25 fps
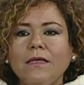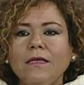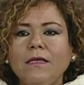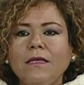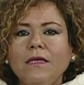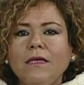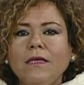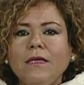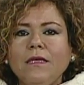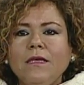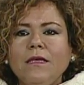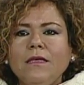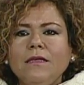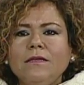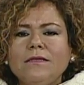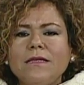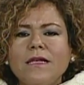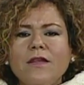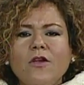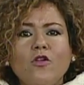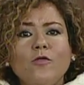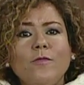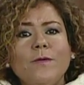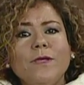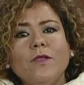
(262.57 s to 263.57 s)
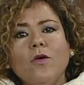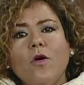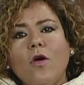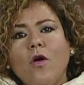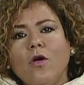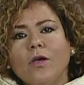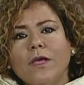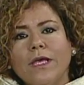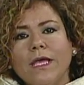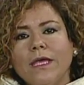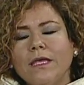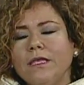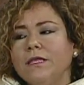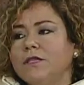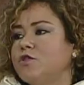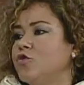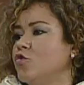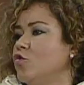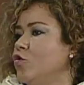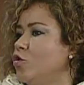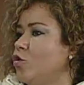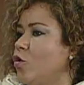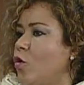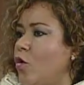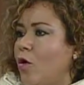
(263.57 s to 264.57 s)
y se le olvidó que
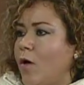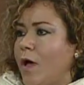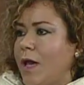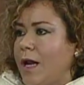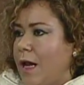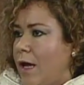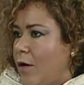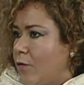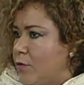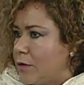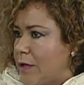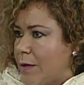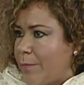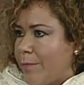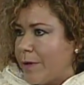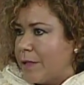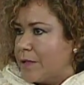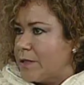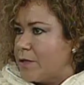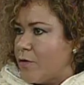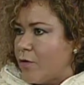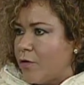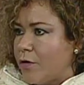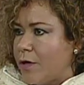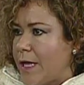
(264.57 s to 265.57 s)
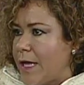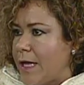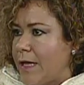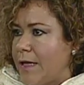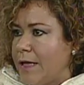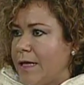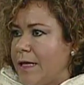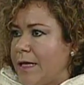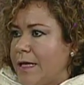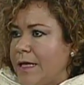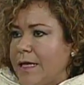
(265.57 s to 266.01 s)
insultó a la otra persona?